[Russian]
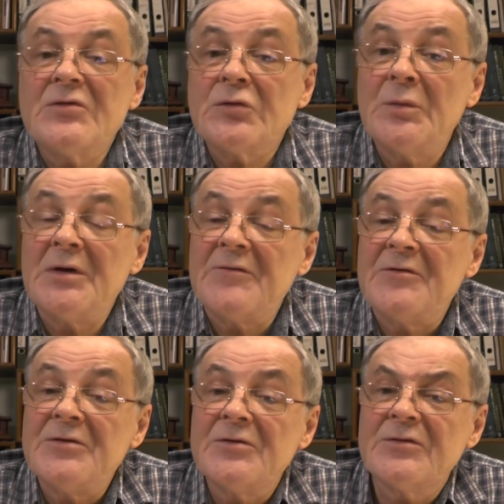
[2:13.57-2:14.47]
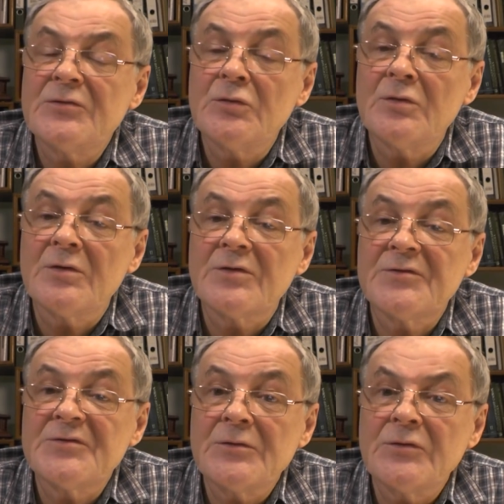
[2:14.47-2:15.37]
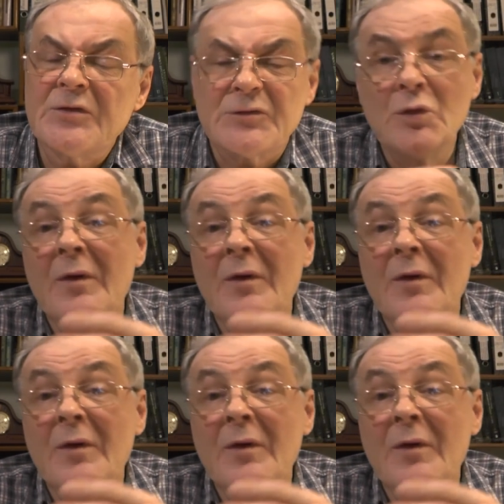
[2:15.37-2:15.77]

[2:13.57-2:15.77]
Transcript: чтобы ликвидировать э, чрезвычайную ситуацию?